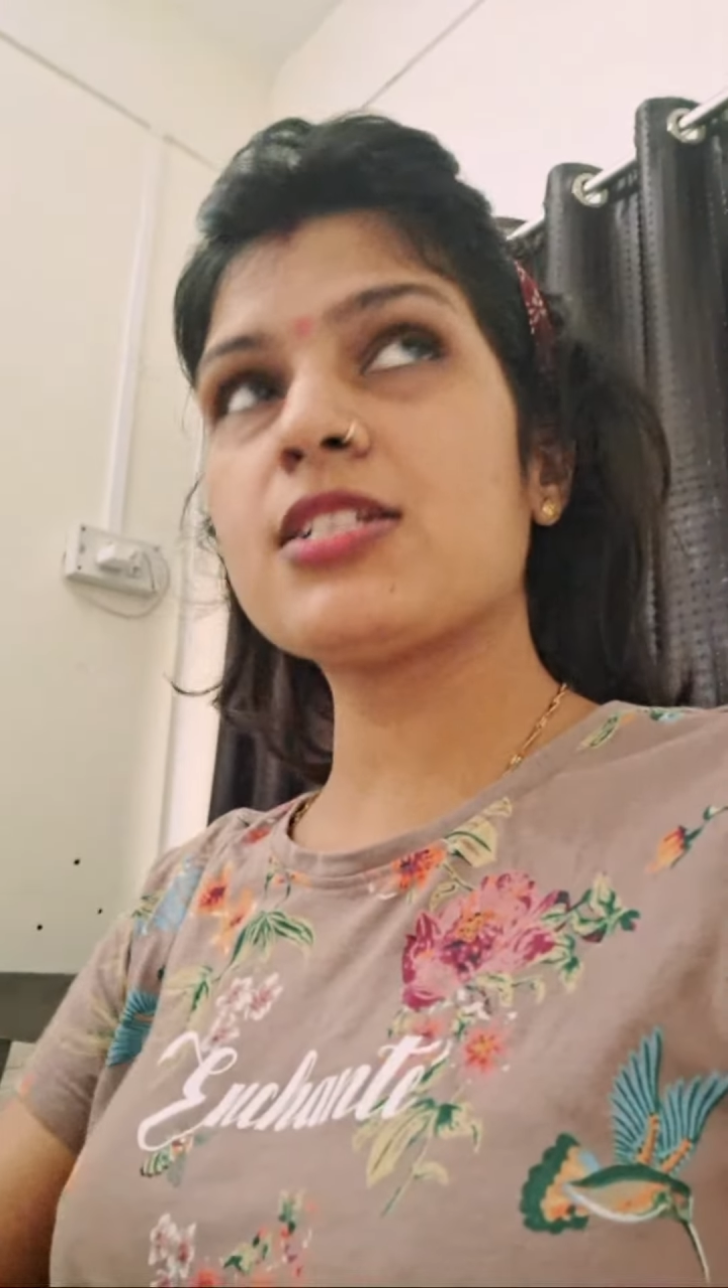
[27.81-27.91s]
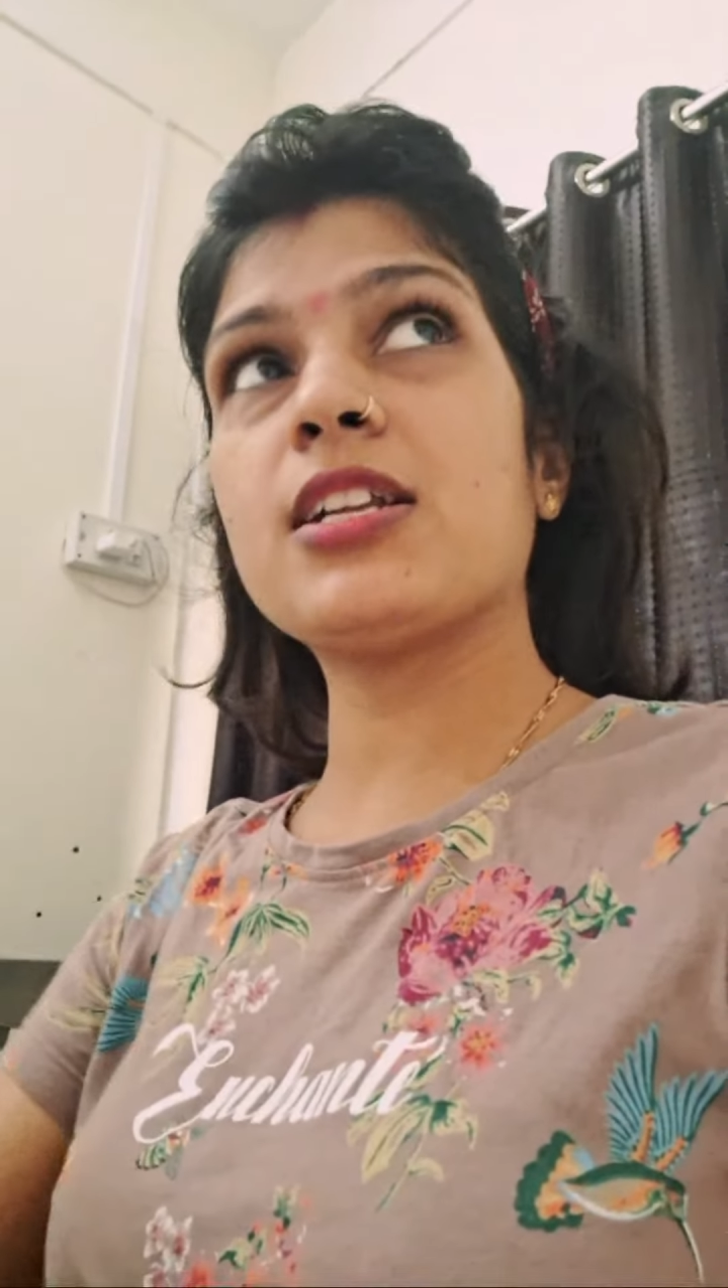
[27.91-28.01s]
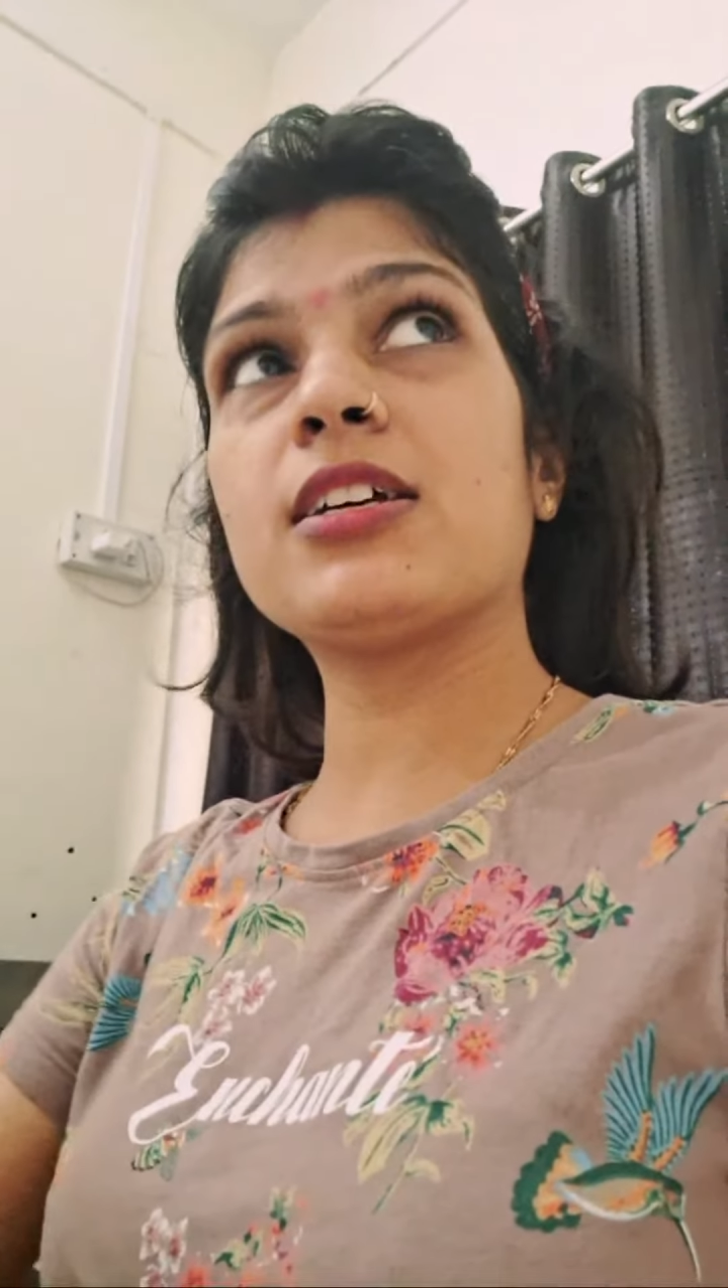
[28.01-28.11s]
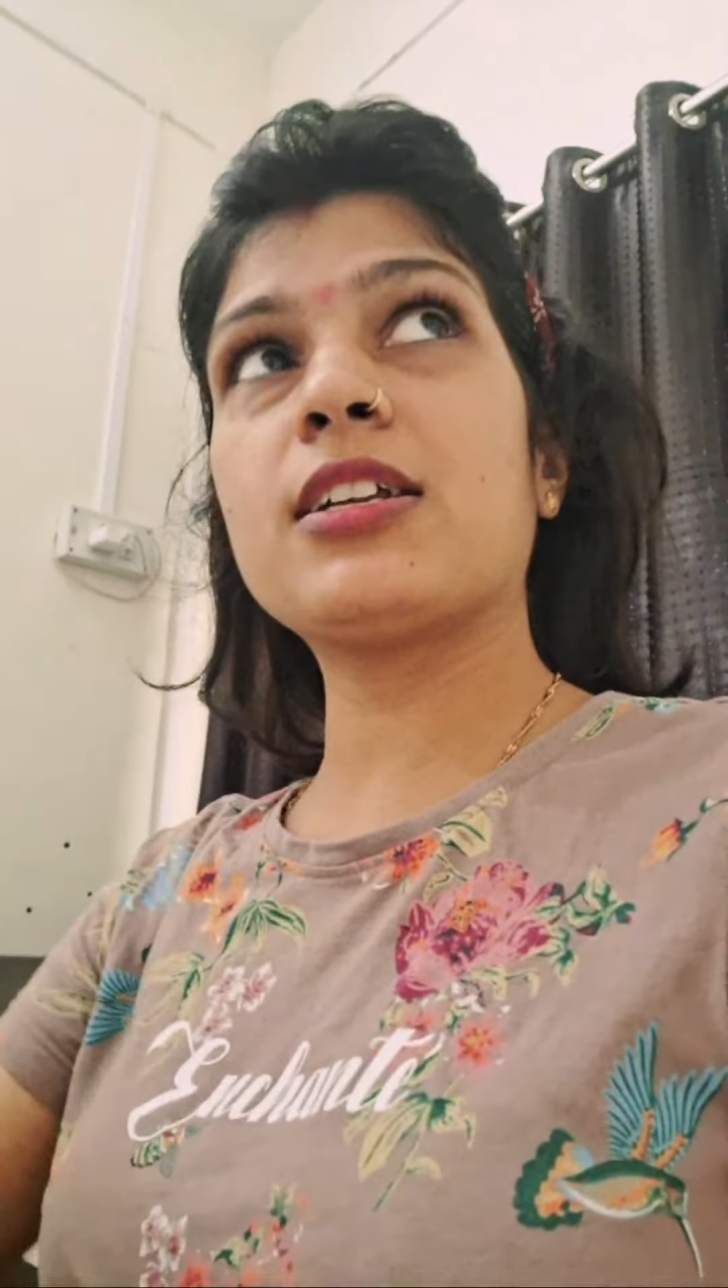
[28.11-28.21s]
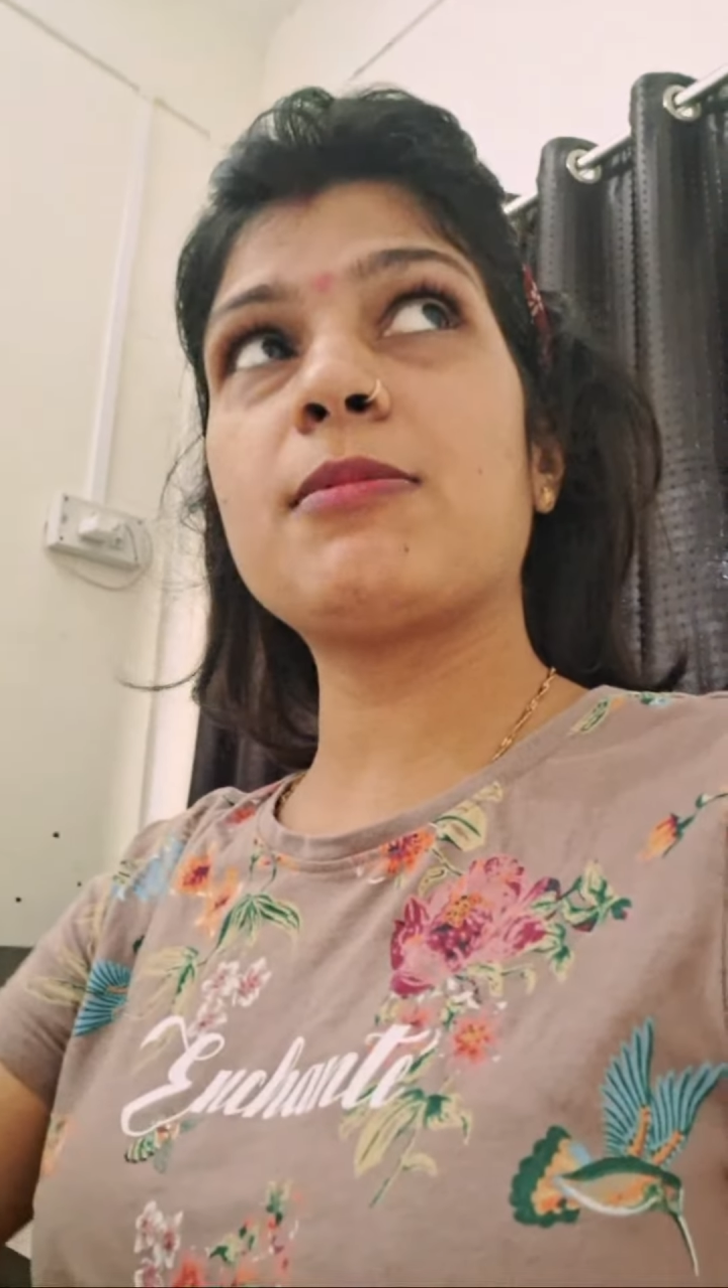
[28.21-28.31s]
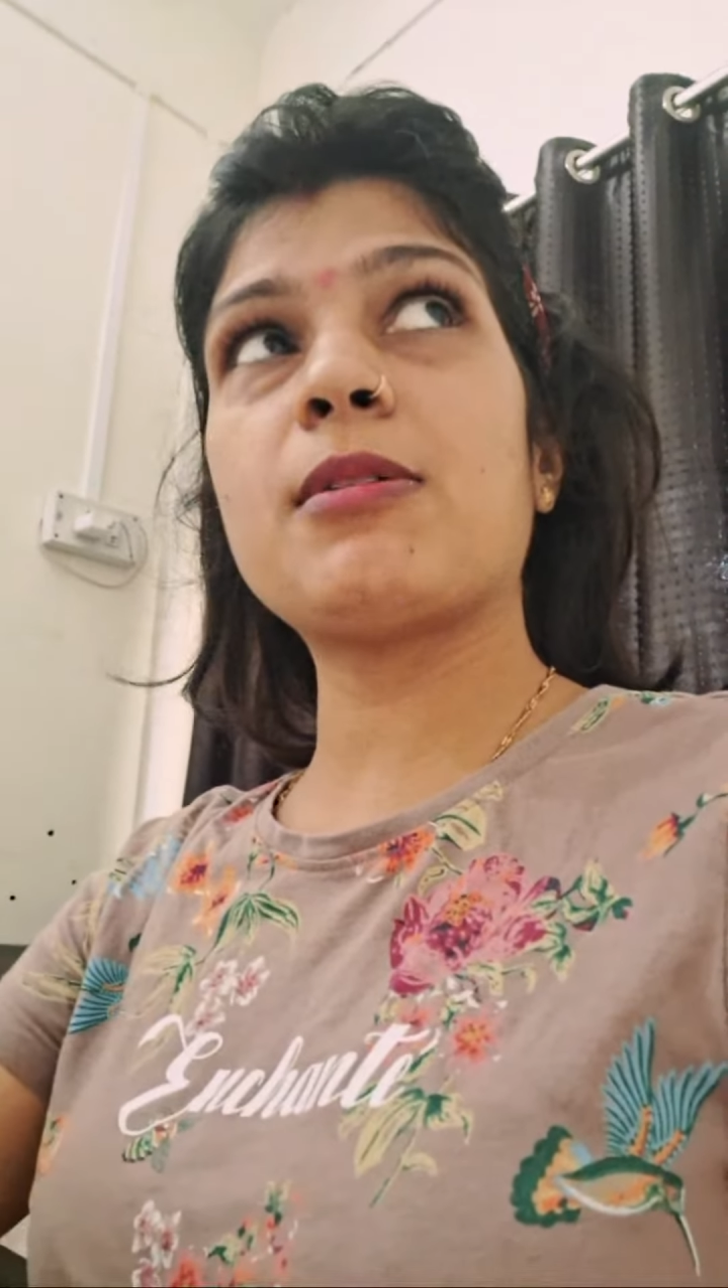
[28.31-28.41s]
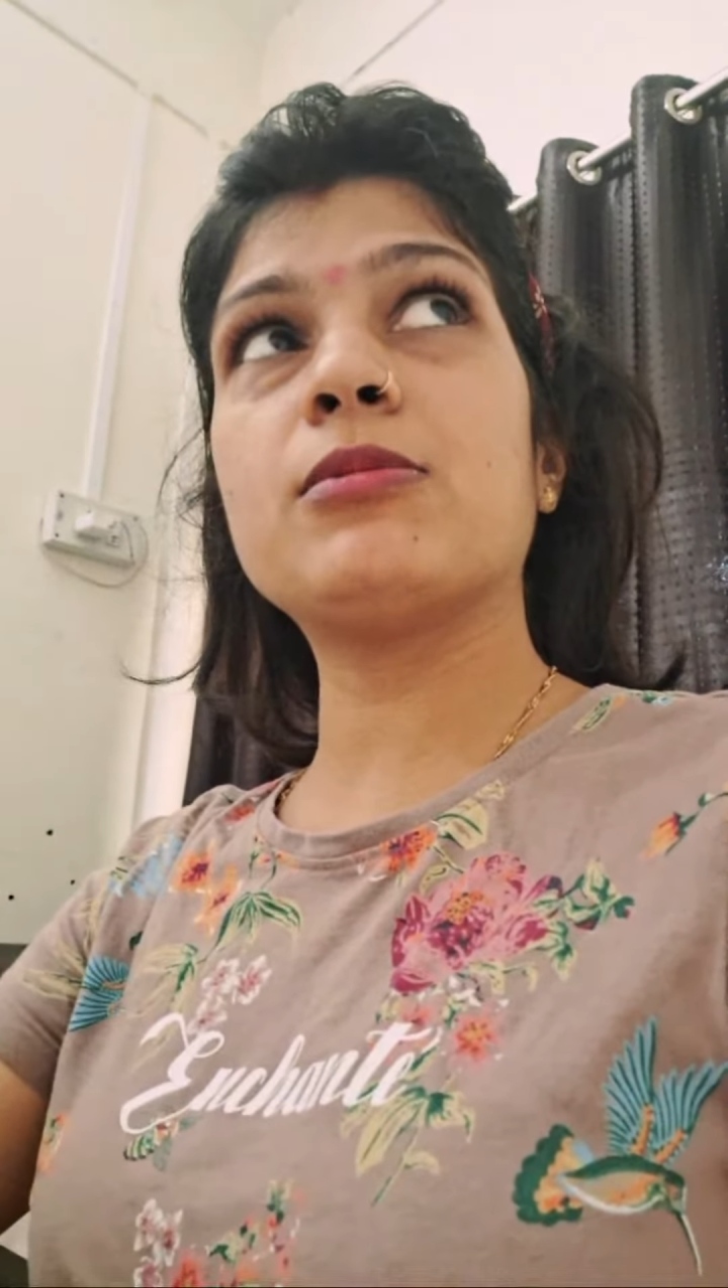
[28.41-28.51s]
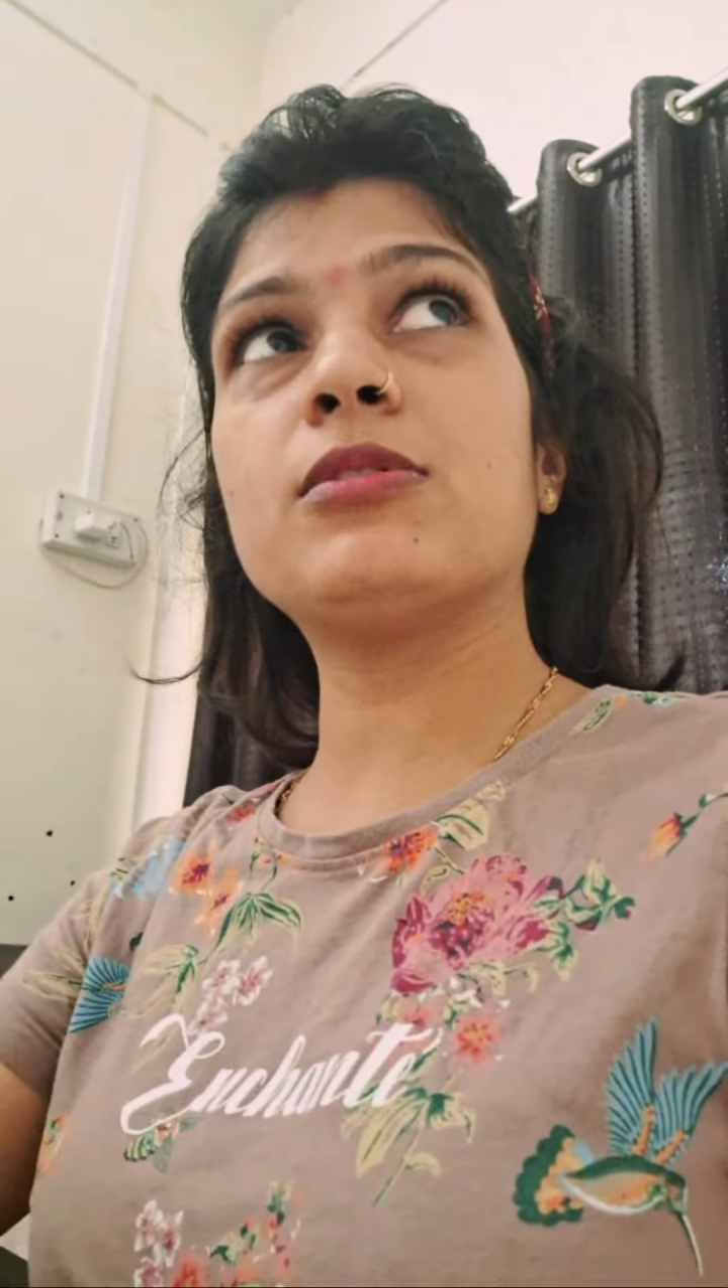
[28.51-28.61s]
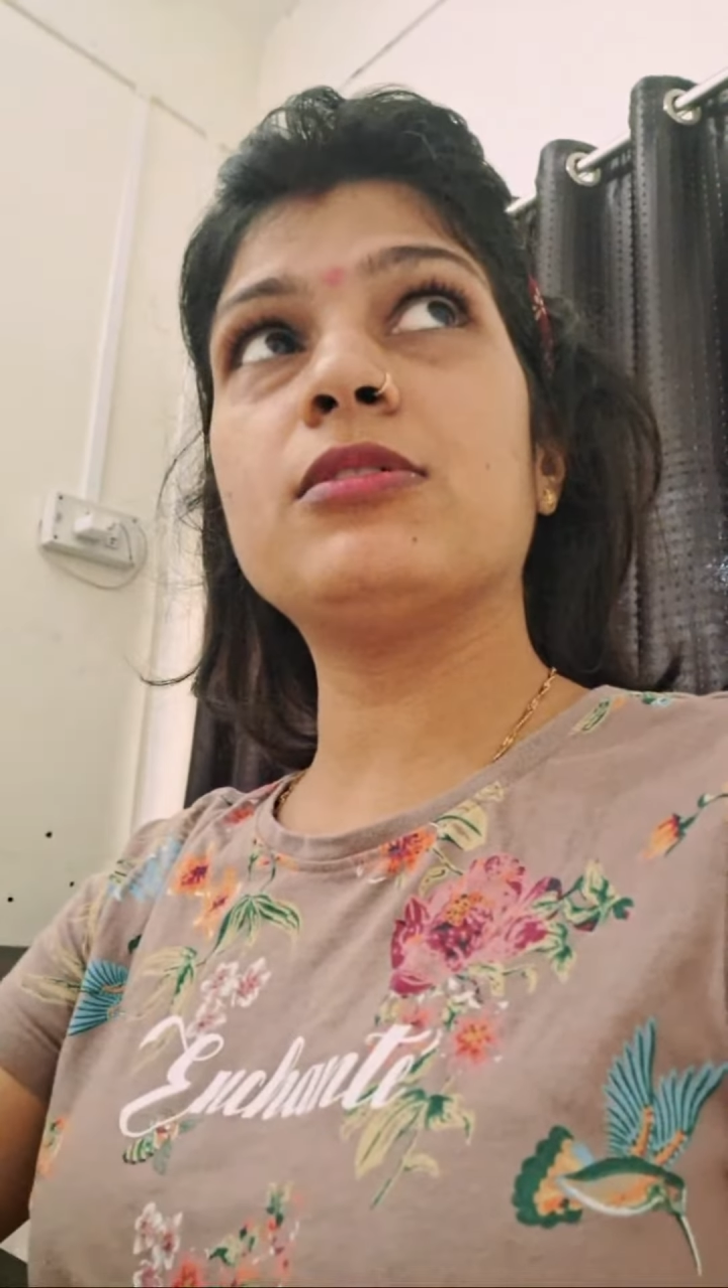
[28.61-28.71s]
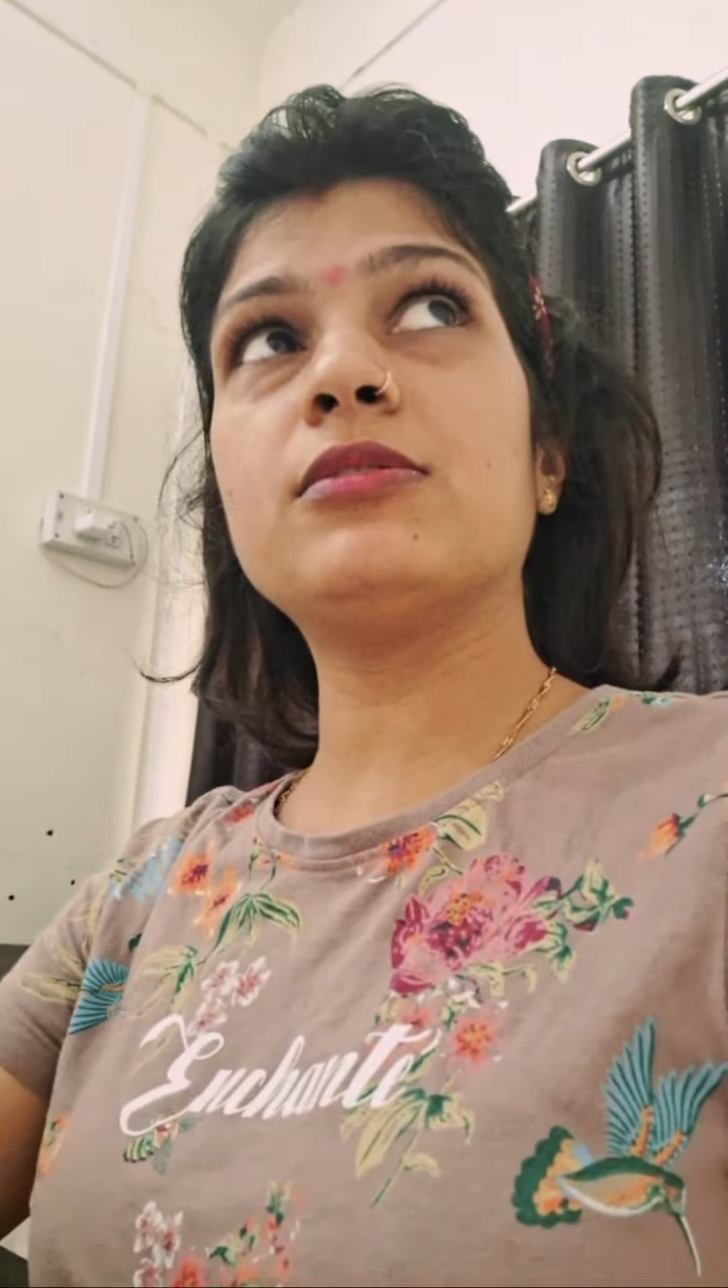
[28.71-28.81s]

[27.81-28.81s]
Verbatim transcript: अच्छा लग रहा है बाबू को